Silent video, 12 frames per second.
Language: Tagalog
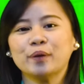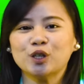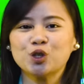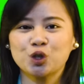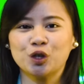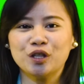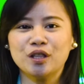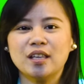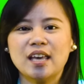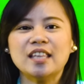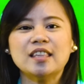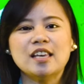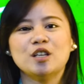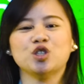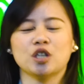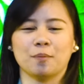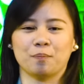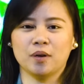person in
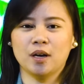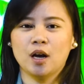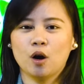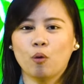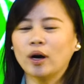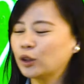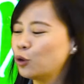Egypt. What